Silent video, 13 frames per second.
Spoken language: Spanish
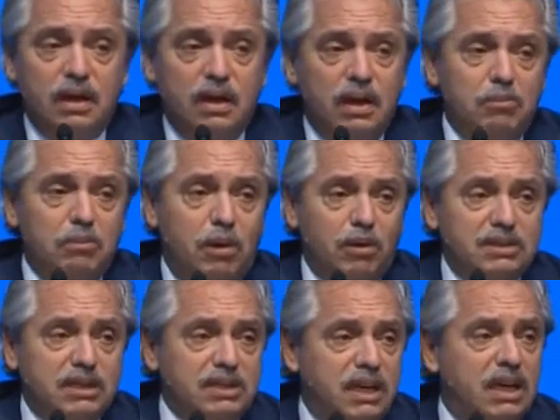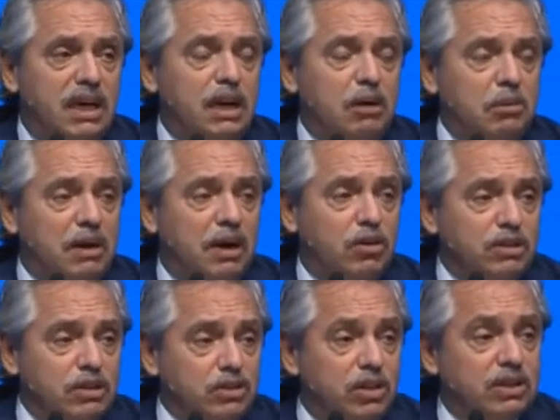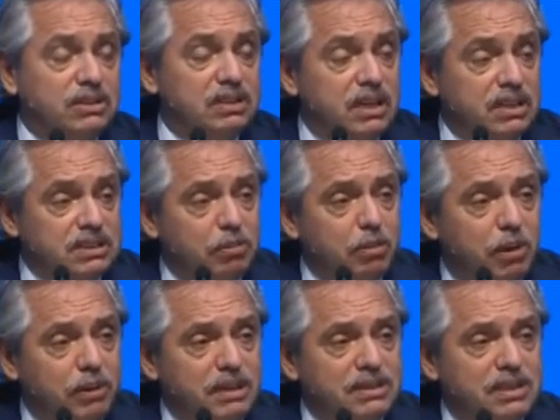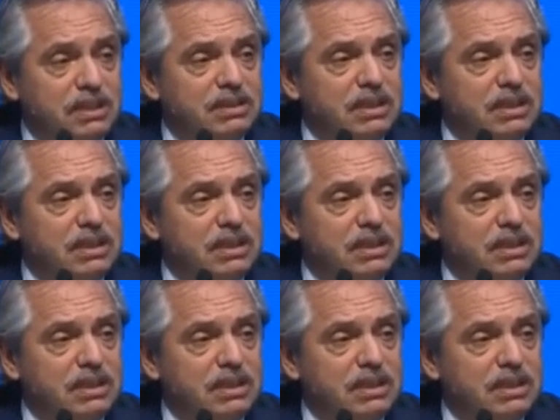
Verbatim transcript: Vamos a seguir en las mismas condiciones en esas provincias